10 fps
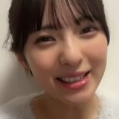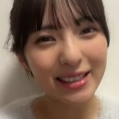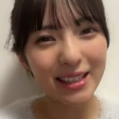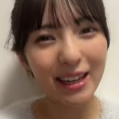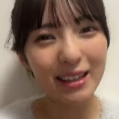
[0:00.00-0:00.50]
い
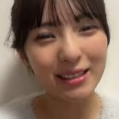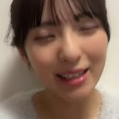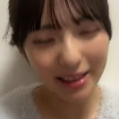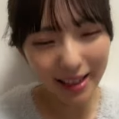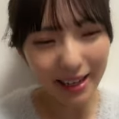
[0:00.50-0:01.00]
つか
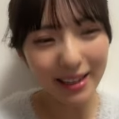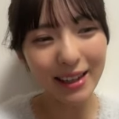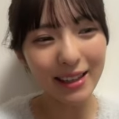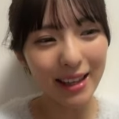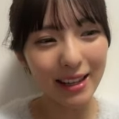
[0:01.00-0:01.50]
絶対に
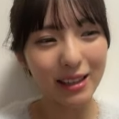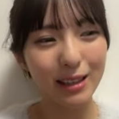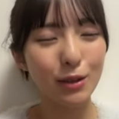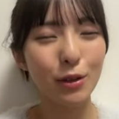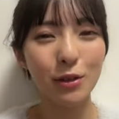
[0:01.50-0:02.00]
やりたいっ
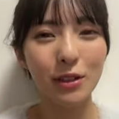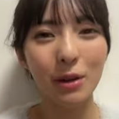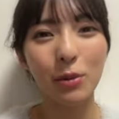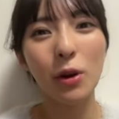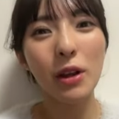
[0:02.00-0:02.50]
ていう曲
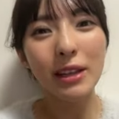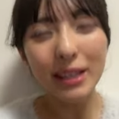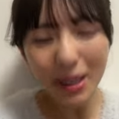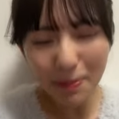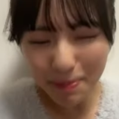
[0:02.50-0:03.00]
がも
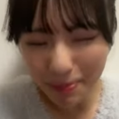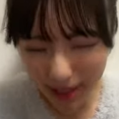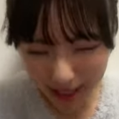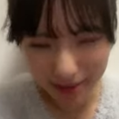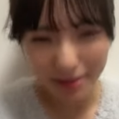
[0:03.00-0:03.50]
ういっぱ
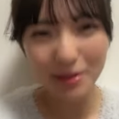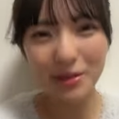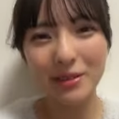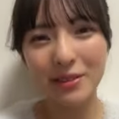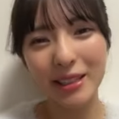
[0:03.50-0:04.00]
いある
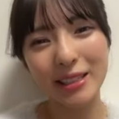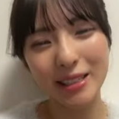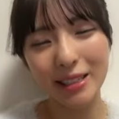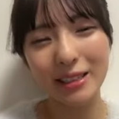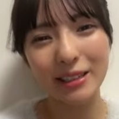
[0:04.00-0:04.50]

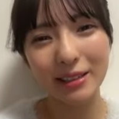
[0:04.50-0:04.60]
私